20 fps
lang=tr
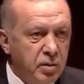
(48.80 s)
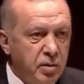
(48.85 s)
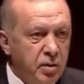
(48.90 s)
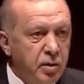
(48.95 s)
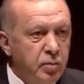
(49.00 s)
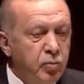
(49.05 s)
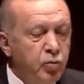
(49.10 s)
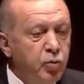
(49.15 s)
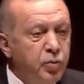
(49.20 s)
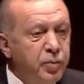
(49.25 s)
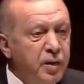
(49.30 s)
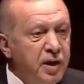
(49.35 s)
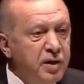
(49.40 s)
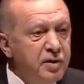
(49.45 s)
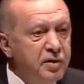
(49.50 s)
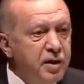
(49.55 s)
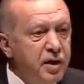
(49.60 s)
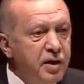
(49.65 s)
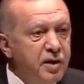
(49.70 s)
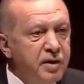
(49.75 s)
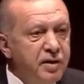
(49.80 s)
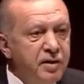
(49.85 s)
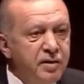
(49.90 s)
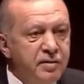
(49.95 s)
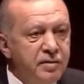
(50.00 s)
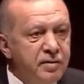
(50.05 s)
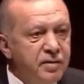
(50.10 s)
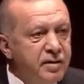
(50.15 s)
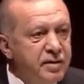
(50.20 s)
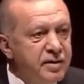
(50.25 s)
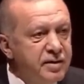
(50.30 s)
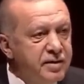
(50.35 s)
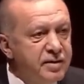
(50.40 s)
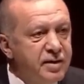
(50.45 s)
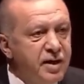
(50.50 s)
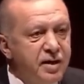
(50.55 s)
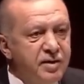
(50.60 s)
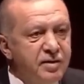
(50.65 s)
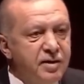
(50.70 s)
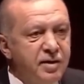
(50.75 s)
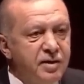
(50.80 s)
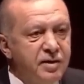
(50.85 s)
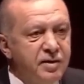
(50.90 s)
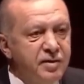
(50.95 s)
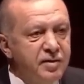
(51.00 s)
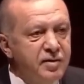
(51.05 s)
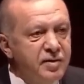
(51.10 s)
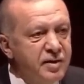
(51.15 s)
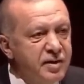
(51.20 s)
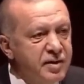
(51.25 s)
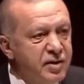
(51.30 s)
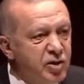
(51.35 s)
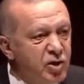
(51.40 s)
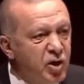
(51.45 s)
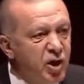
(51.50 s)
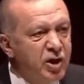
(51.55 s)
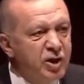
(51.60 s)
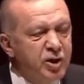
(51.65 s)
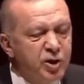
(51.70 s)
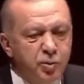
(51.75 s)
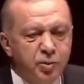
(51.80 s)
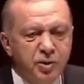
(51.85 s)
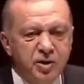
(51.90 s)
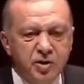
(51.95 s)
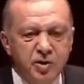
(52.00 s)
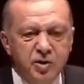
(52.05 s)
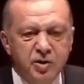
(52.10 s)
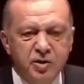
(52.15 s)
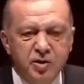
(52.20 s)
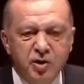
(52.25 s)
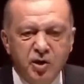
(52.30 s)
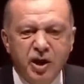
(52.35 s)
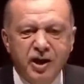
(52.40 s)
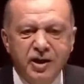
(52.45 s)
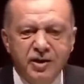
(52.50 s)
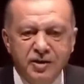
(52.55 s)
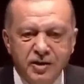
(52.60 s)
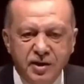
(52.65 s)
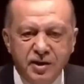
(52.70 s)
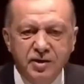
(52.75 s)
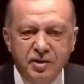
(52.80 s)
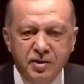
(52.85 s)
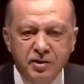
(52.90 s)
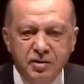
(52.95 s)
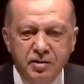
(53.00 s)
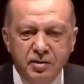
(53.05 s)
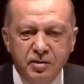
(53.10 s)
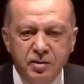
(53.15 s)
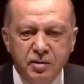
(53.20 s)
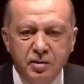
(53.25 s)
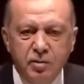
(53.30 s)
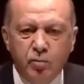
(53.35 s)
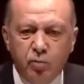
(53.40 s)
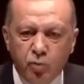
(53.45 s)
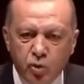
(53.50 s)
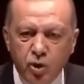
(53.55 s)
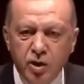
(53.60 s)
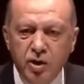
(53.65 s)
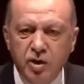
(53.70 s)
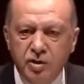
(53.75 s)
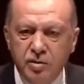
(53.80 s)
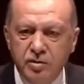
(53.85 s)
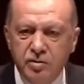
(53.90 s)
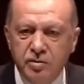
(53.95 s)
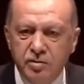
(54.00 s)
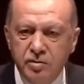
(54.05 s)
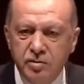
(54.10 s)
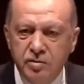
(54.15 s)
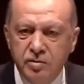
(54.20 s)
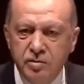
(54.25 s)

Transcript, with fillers: Bu belediyelerin zaten çalışmasının şekli nedir? Buralardır.